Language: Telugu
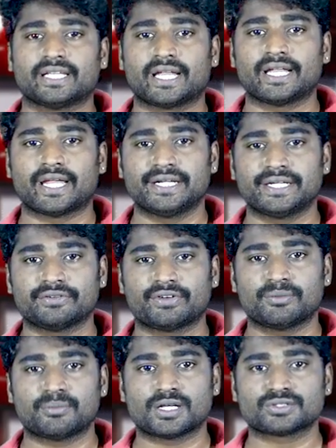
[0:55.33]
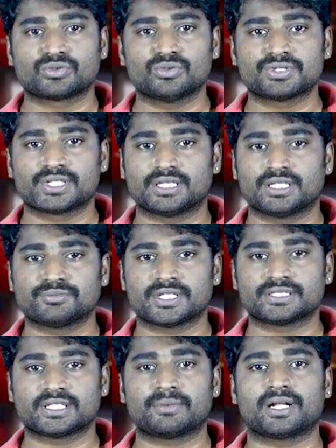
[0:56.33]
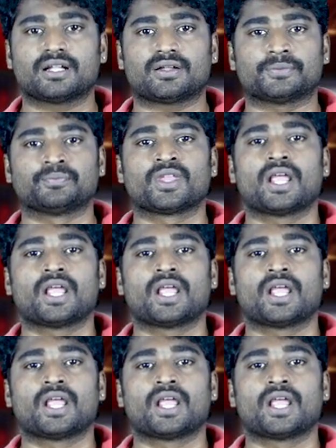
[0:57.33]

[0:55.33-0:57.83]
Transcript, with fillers: ఎన్ నైంటీ ఫైవ్ మాస్కులు సిద్ధం చేస్తామన్నారు